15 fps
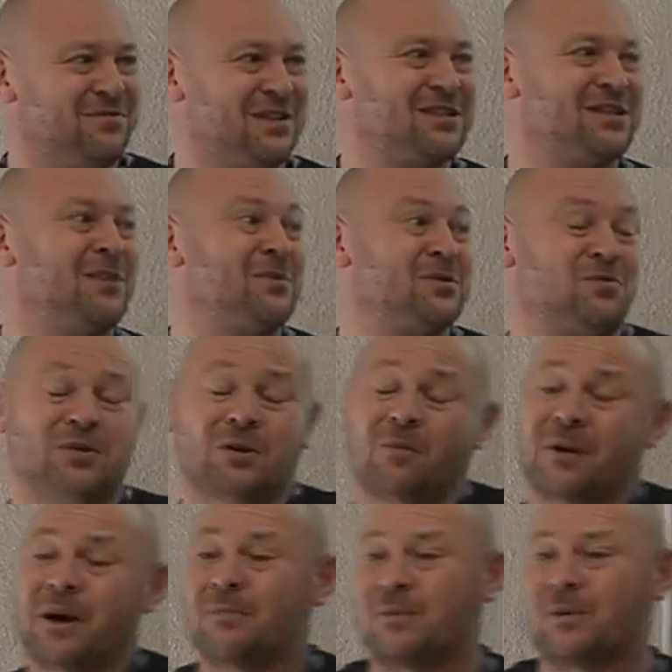phase-là, parce qu'on est en
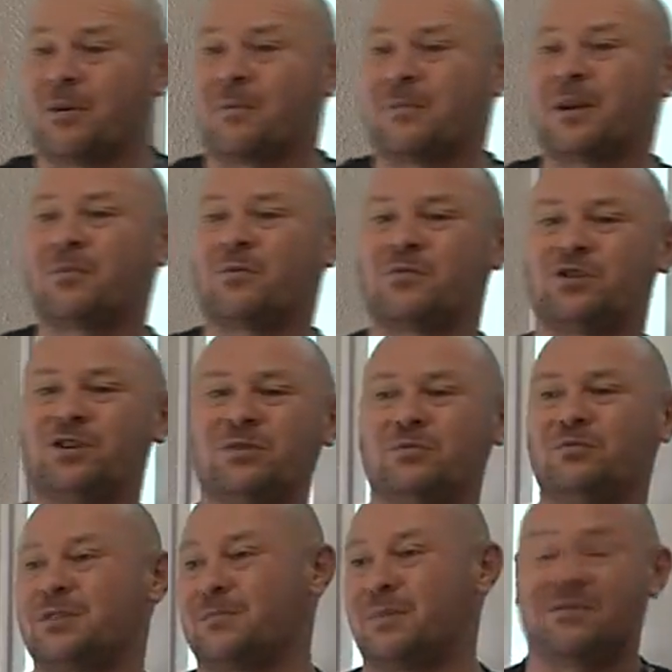plein, en plein, projet,
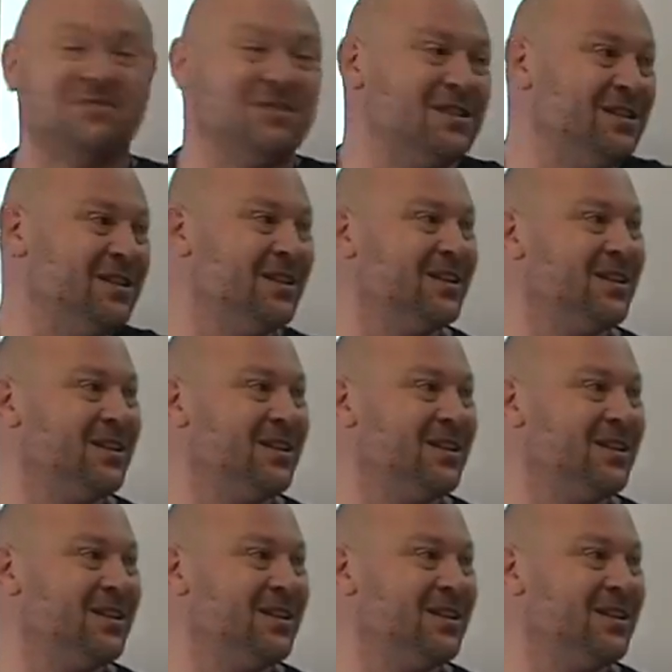nous, c'est pas fini.